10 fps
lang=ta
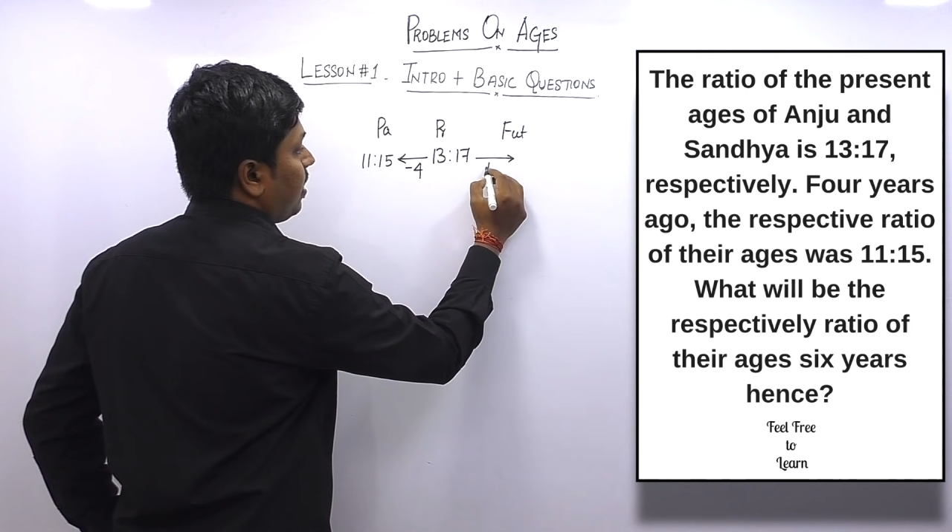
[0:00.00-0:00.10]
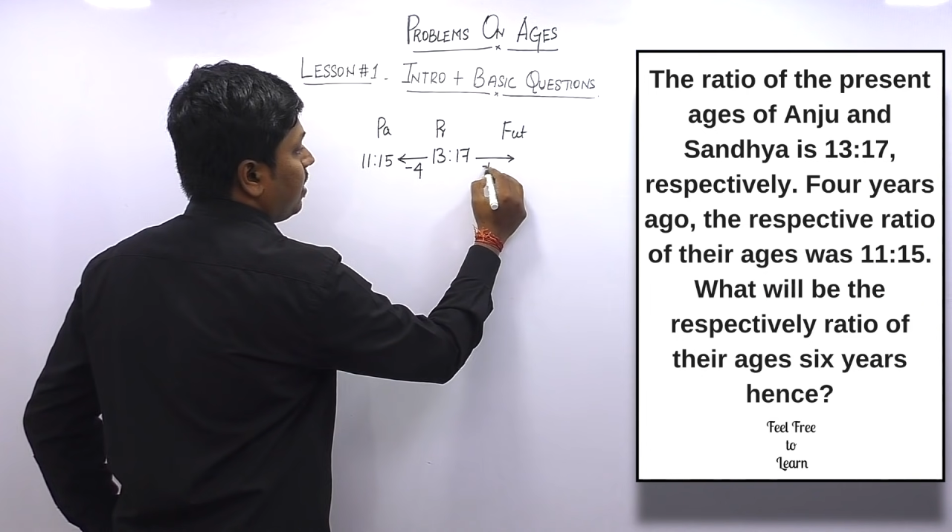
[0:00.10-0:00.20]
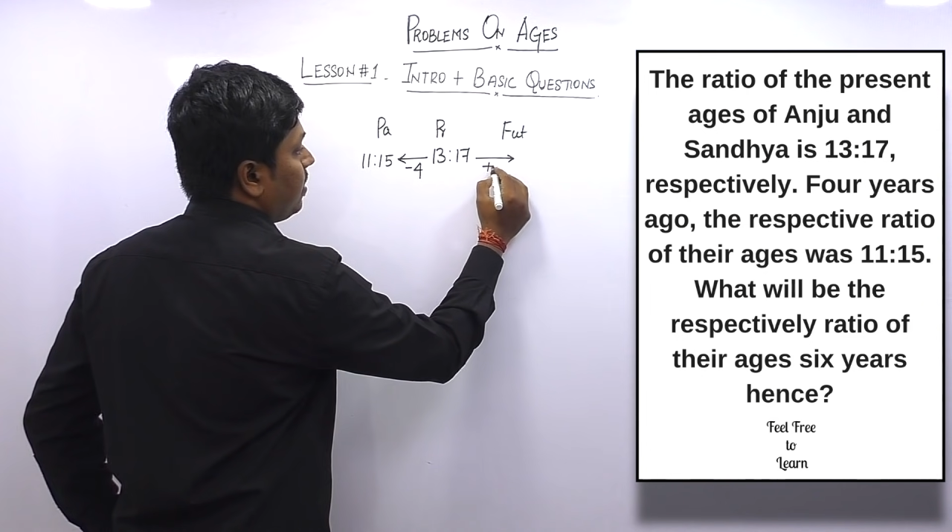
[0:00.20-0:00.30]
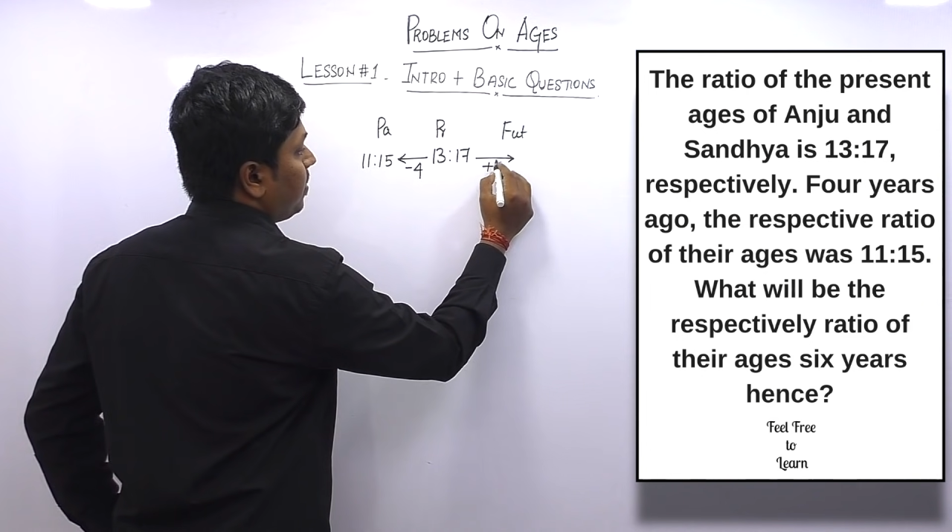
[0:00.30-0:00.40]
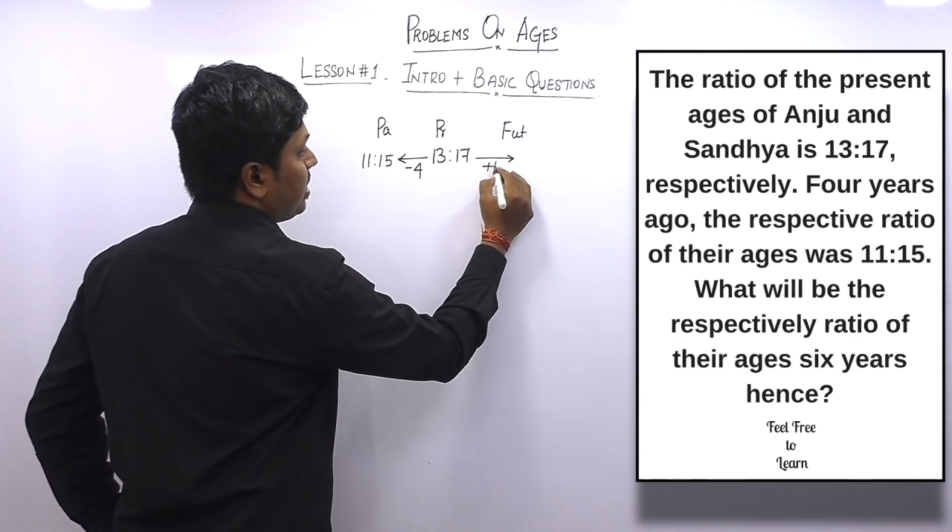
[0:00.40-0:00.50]

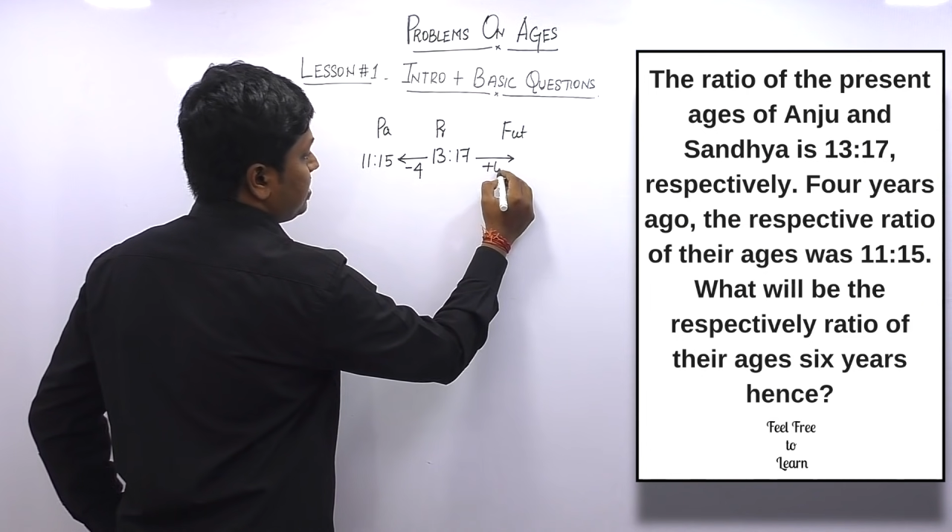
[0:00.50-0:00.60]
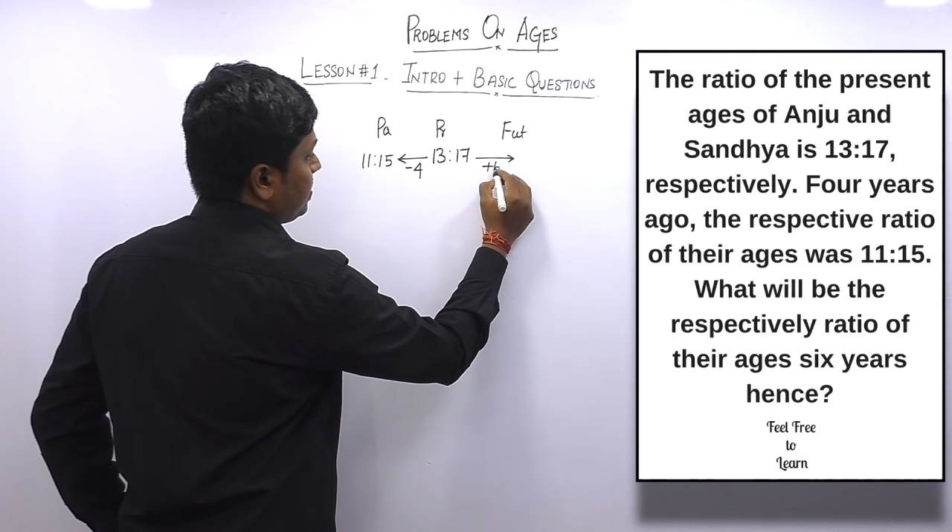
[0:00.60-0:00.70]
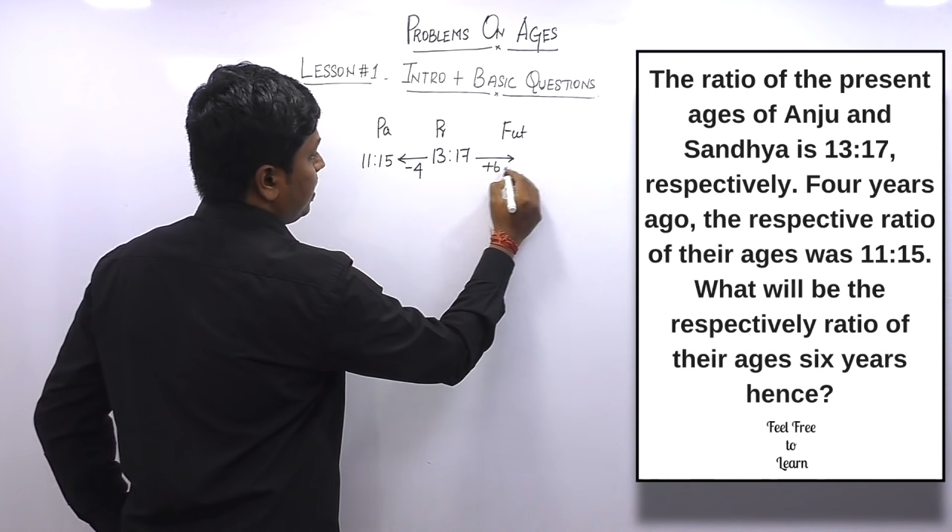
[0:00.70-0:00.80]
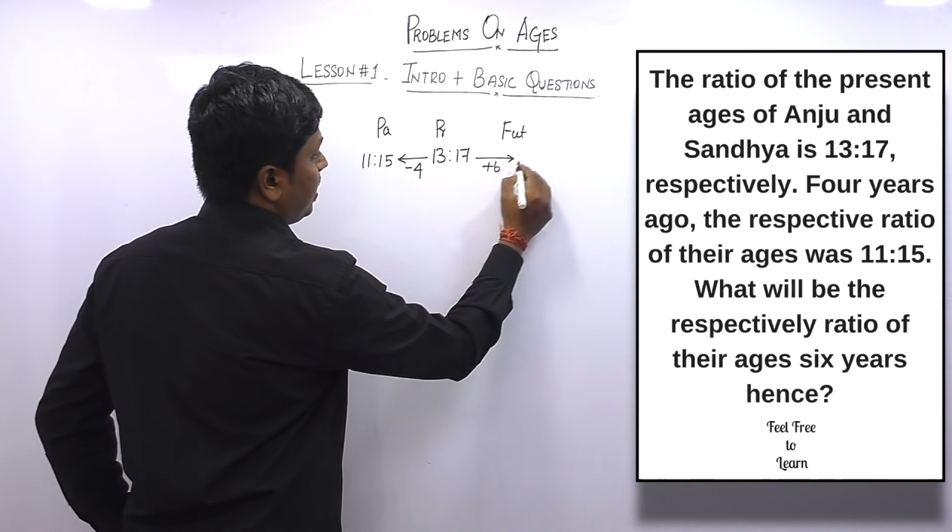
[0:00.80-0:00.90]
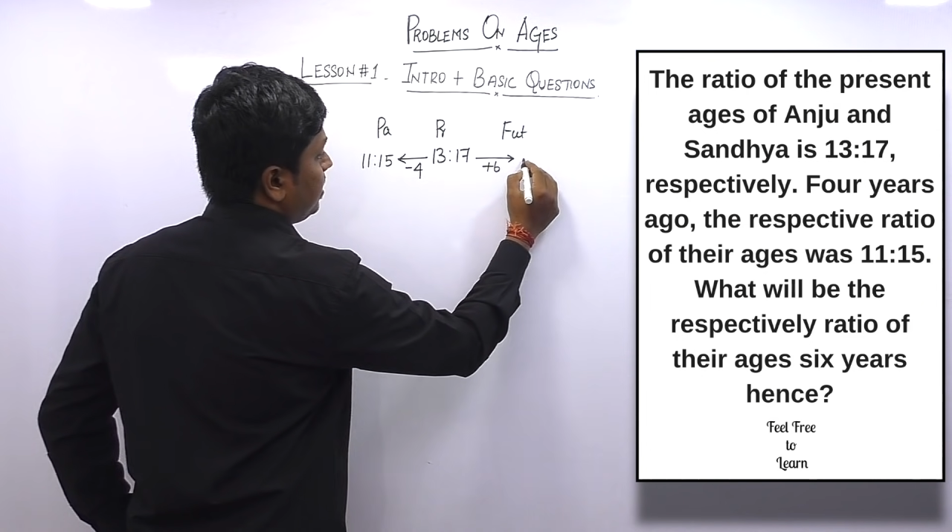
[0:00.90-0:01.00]
ஆறு
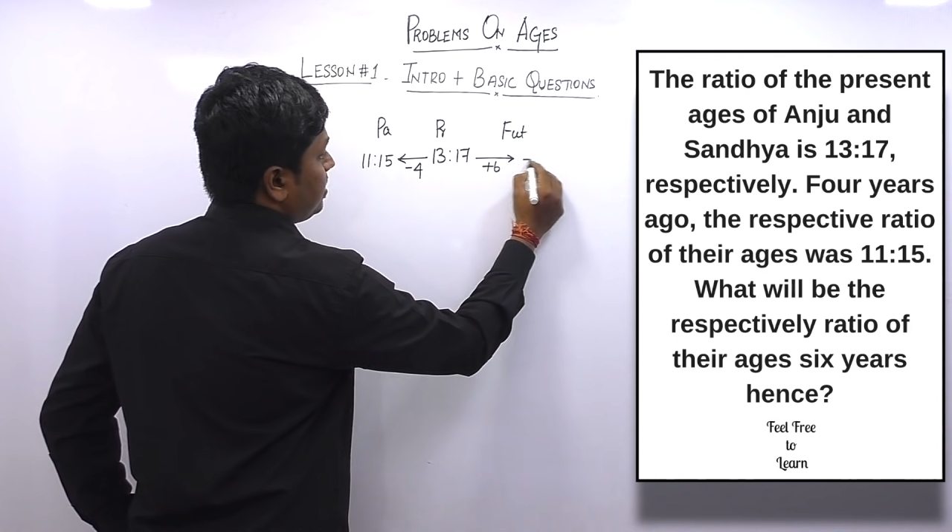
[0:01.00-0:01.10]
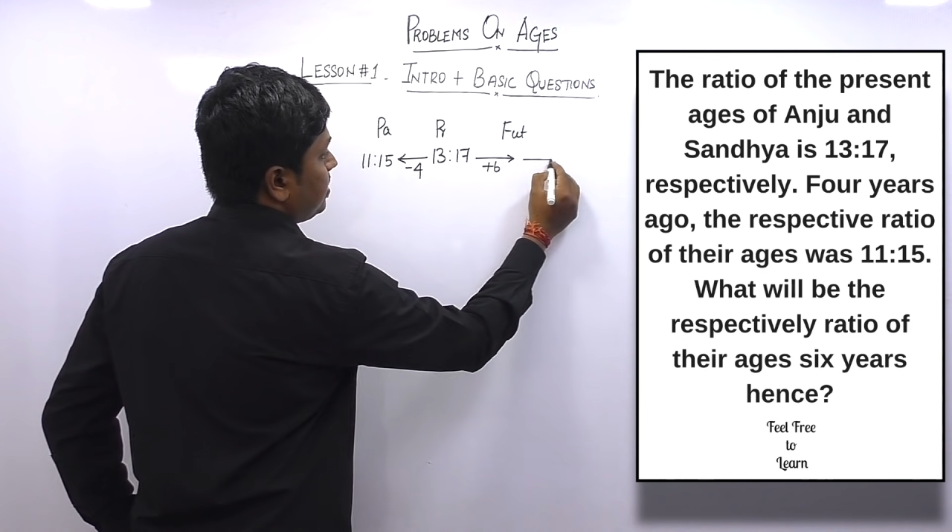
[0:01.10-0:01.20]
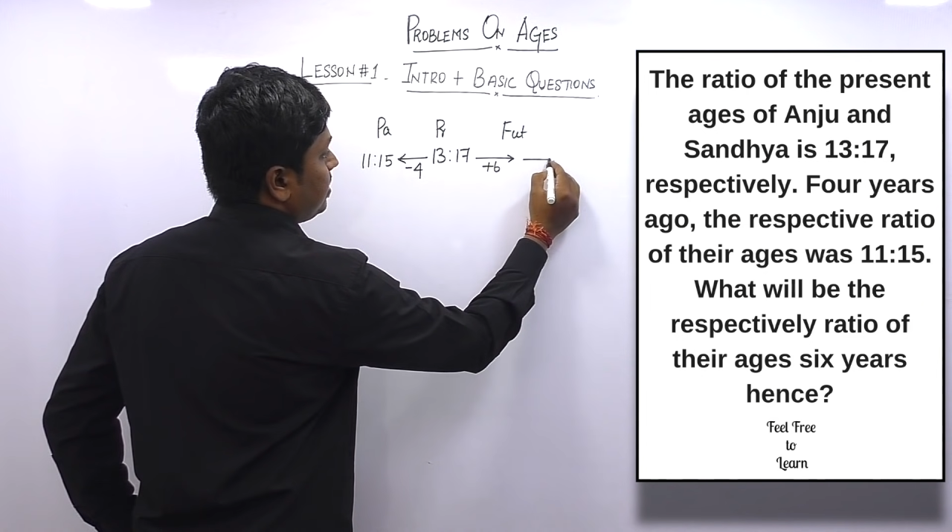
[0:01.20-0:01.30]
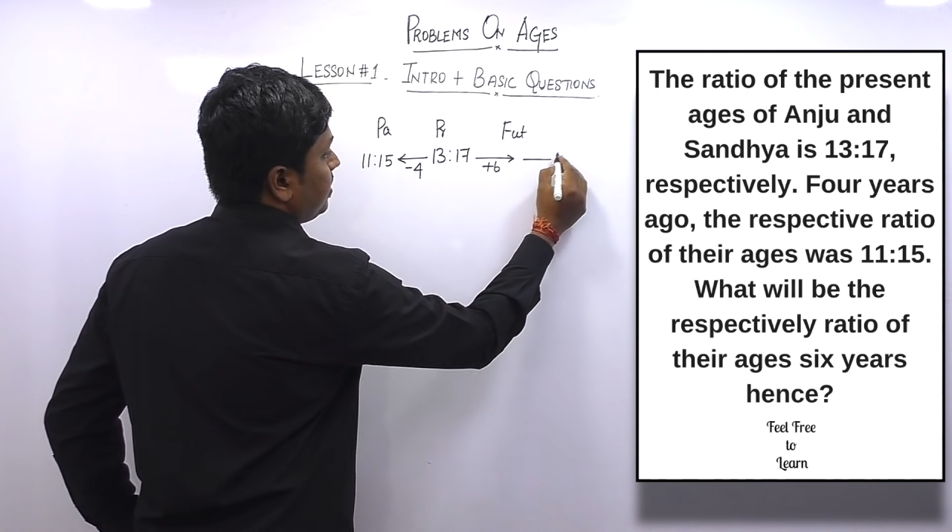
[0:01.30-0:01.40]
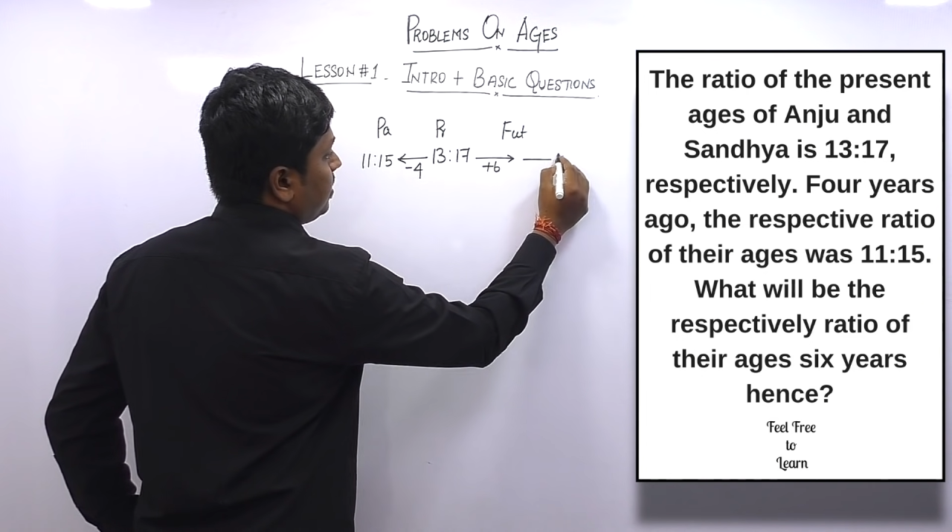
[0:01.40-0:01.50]
வருஷம் கழித்து